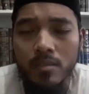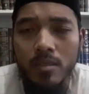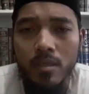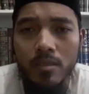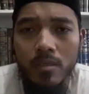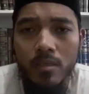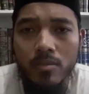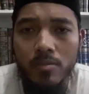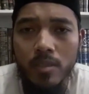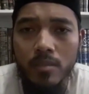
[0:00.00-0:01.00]
dari Allah
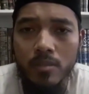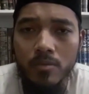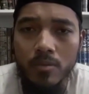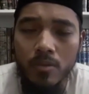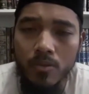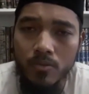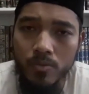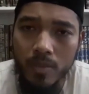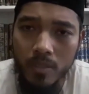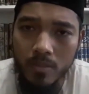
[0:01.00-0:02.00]
Subhanahu
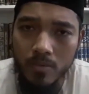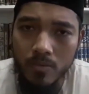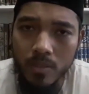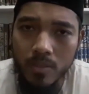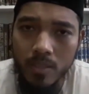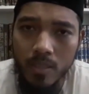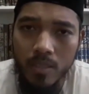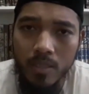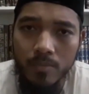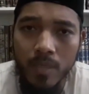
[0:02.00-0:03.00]
Subhanahu wa taala.